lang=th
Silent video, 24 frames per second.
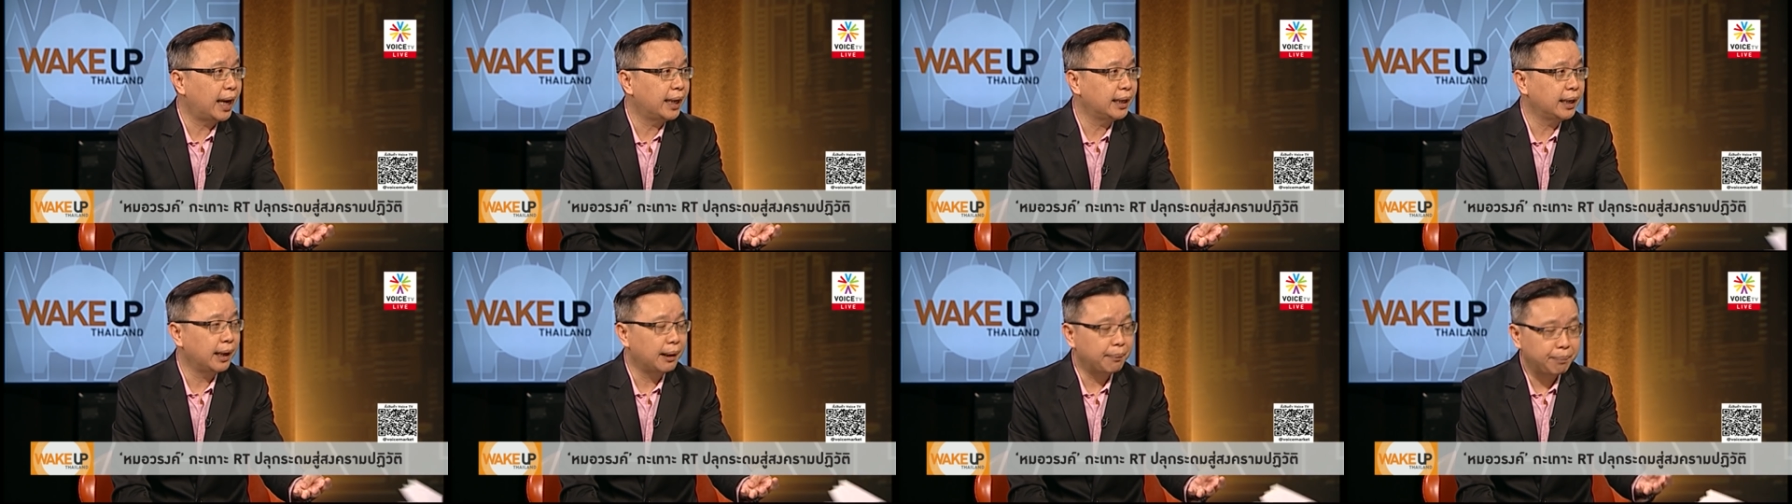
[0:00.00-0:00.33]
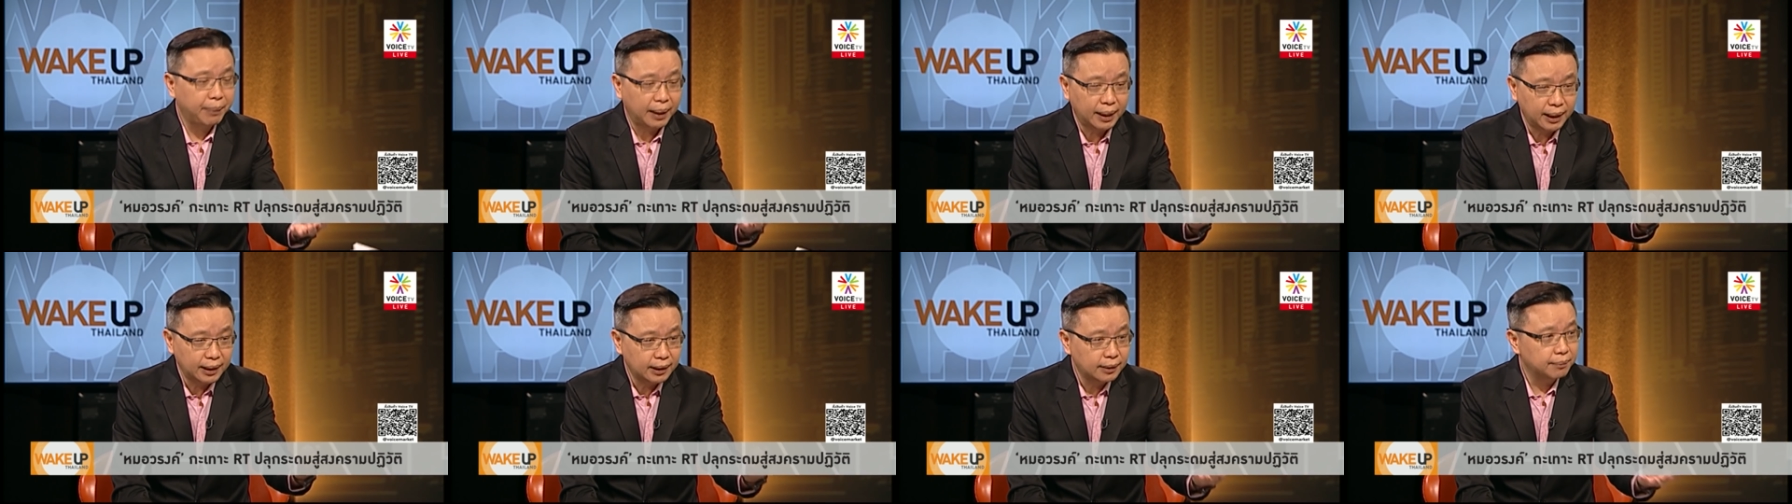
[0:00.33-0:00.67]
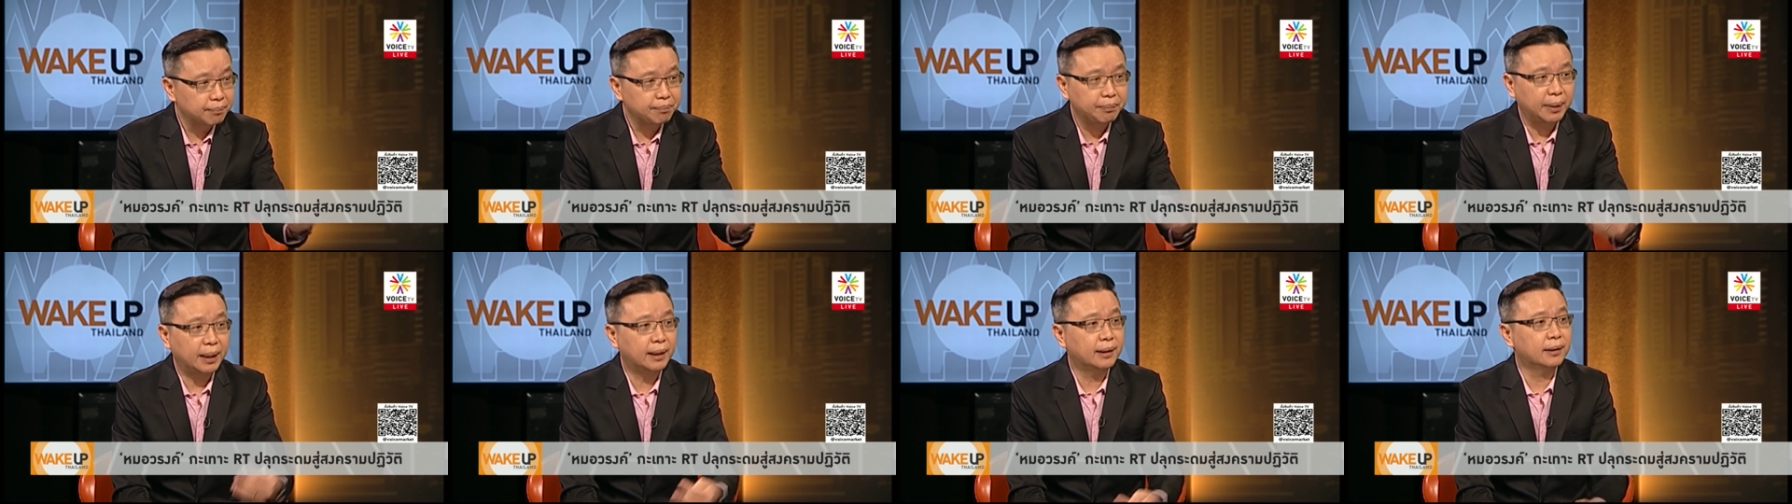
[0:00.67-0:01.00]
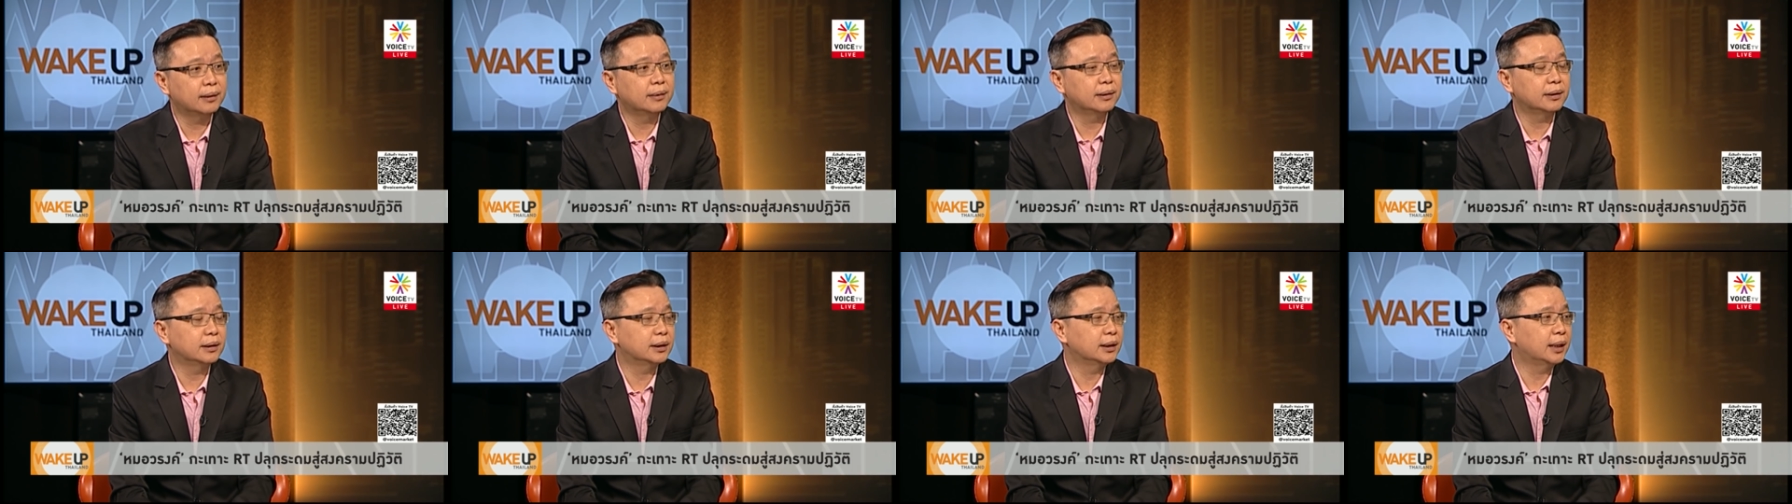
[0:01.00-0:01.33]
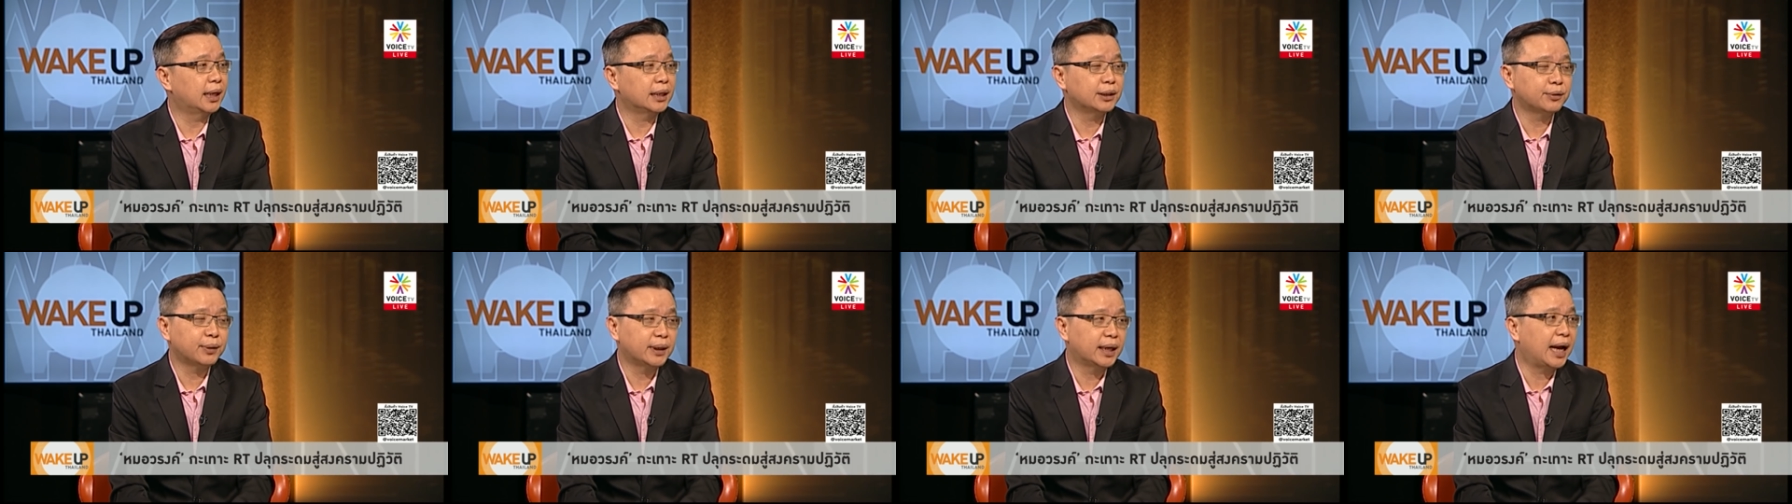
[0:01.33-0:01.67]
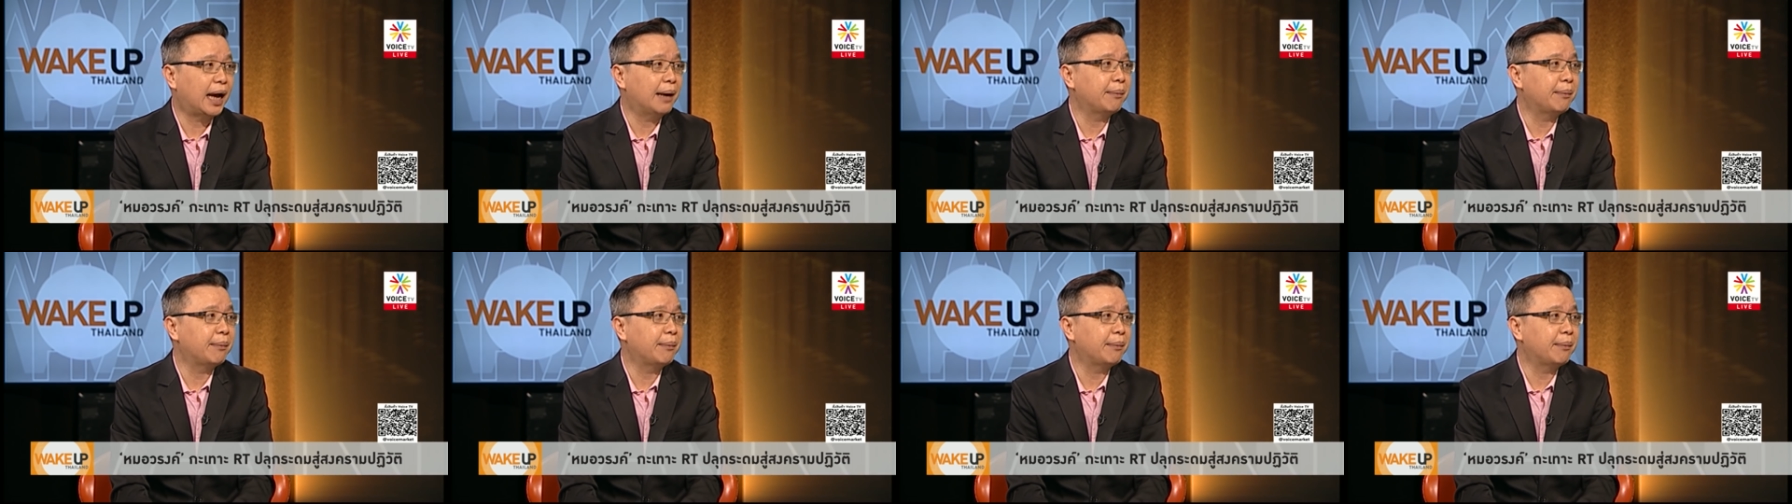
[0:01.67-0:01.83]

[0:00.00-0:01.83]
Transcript: เนี่ยเป็นเป็นรัฐสวัสดิการ